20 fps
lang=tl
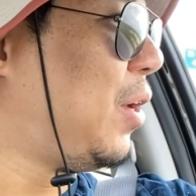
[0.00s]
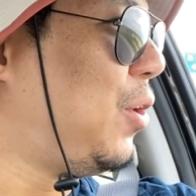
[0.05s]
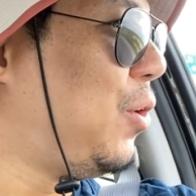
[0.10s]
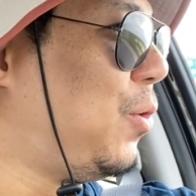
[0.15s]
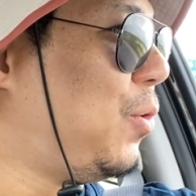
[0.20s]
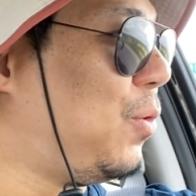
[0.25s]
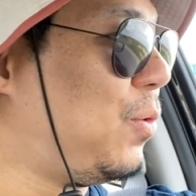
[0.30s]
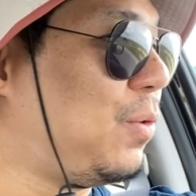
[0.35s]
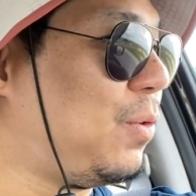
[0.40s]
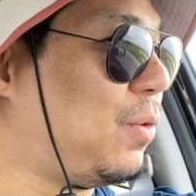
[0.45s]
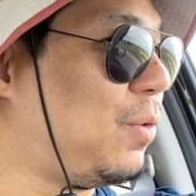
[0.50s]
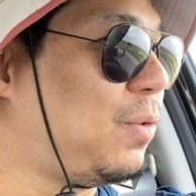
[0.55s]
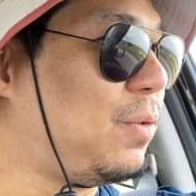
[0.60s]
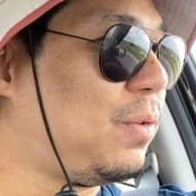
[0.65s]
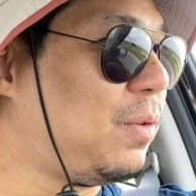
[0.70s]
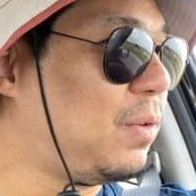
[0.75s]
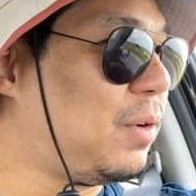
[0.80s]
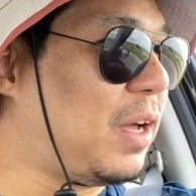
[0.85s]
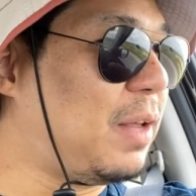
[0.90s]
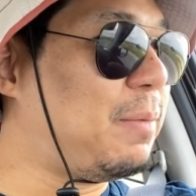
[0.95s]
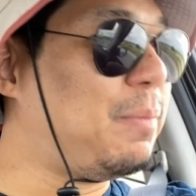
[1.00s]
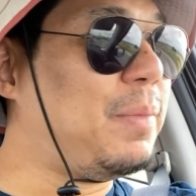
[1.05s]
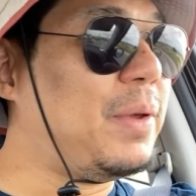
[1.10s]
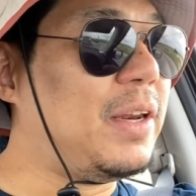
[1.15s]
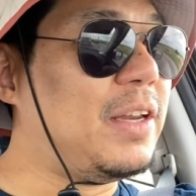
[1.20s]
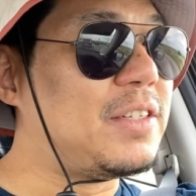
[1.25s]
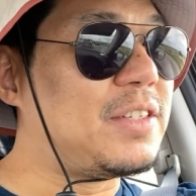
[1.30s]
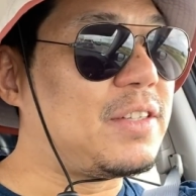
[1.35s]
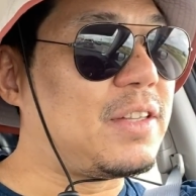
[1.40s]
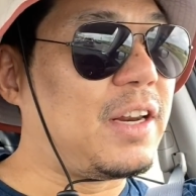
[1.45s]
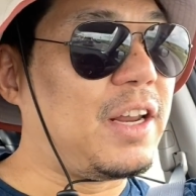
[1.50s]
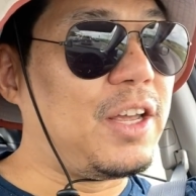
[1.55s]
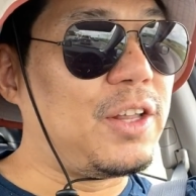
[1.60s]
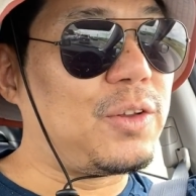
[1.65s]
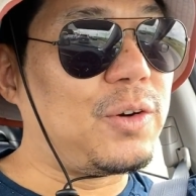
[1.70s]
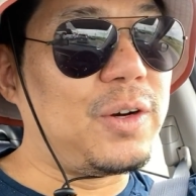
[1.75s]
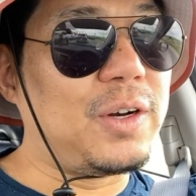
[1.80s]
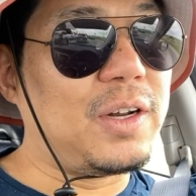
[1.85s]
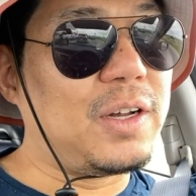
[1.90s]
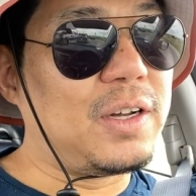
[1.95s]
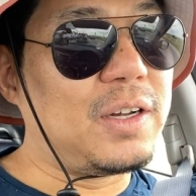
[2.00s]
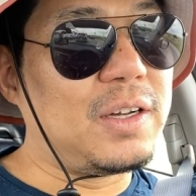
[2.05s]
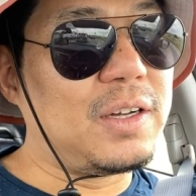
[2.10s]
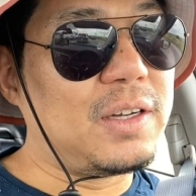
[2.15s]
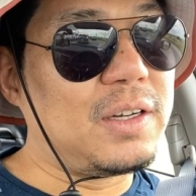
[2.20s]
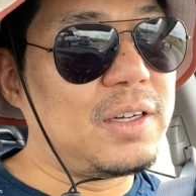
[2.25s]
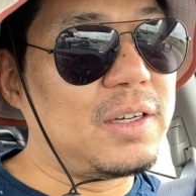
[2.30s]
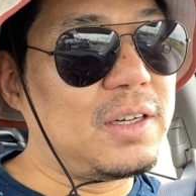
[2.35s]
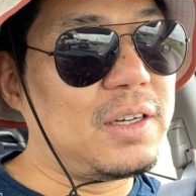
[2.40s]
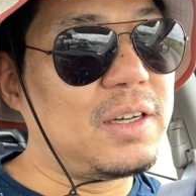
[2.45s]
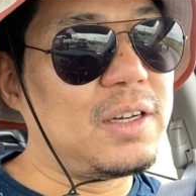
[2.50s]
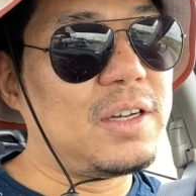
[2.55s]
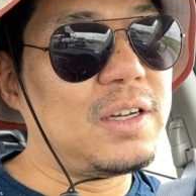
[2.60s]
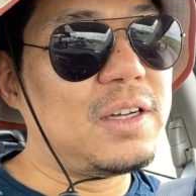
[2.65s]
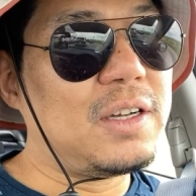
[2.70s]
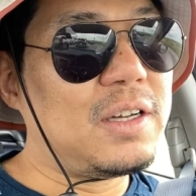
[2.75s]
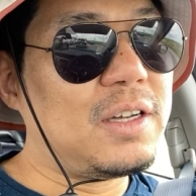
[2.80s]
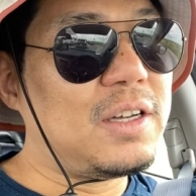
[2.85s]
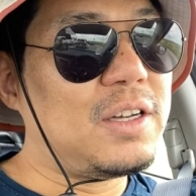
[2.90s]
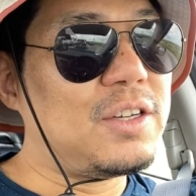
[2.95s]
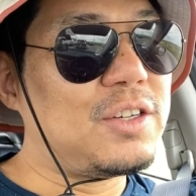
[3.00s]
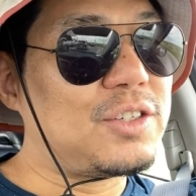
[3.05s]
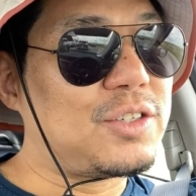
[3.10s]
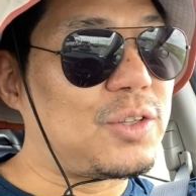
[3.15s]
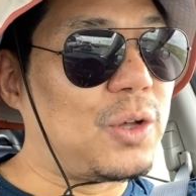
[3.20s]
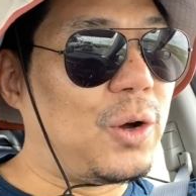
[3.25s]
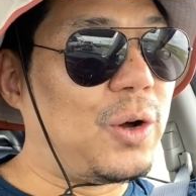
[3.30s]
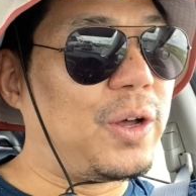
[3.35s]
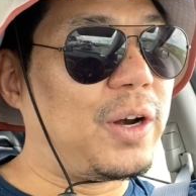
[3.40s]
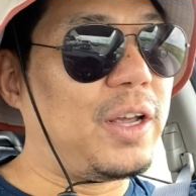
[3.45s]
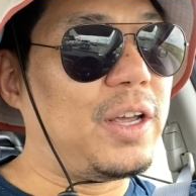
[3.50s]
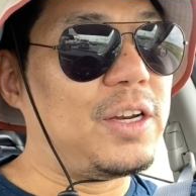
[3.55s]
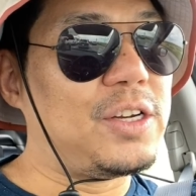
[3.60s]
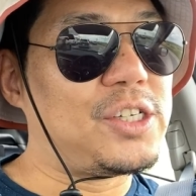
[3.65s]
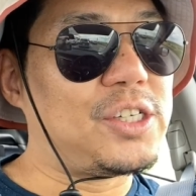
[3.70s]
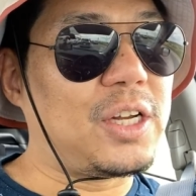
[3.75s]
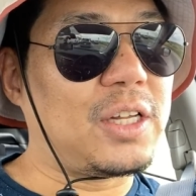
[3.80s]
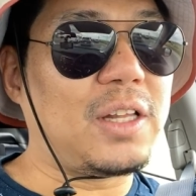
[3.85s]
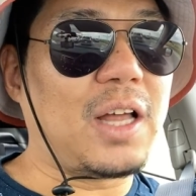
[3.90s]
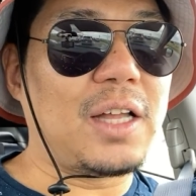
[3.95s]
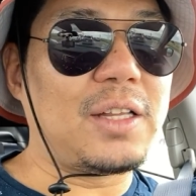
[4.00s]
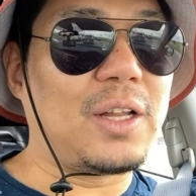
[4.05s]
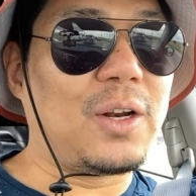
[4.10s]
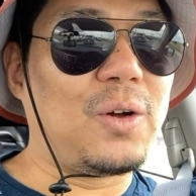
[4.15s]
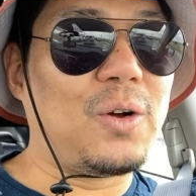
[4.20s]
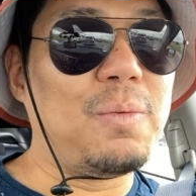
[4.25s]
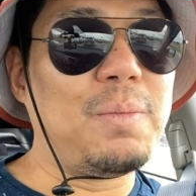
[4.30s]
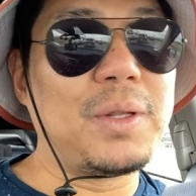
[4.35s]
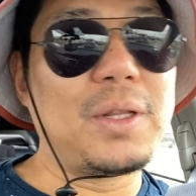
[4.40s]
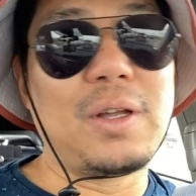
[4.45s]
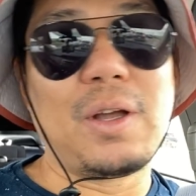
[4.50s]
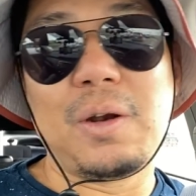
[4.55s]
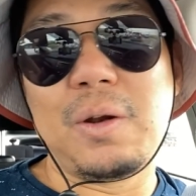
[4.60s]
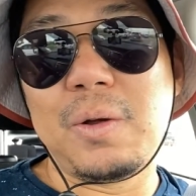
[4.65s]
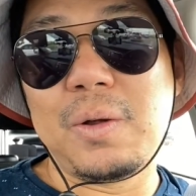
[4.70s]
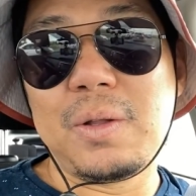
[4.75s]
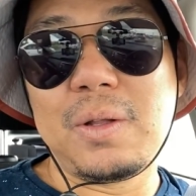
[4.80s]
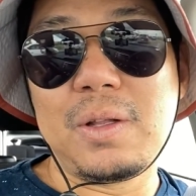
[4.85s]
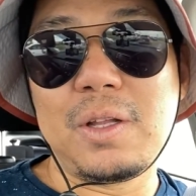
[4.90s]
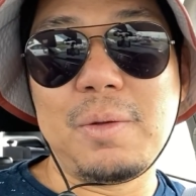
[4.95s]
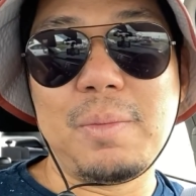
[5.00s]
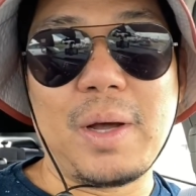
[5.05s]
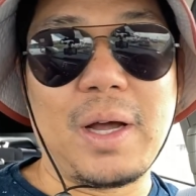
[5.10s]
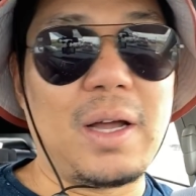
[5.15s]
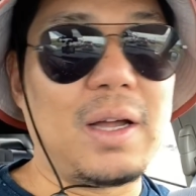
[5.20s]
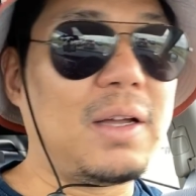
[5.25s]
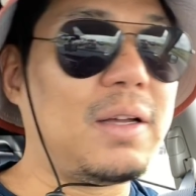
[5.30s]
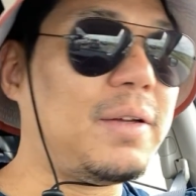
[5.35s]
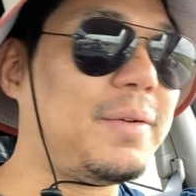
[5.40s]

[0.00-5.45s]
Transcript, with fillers: yung administrator ng storage. Tatanong ko, ba't ganun, di ba?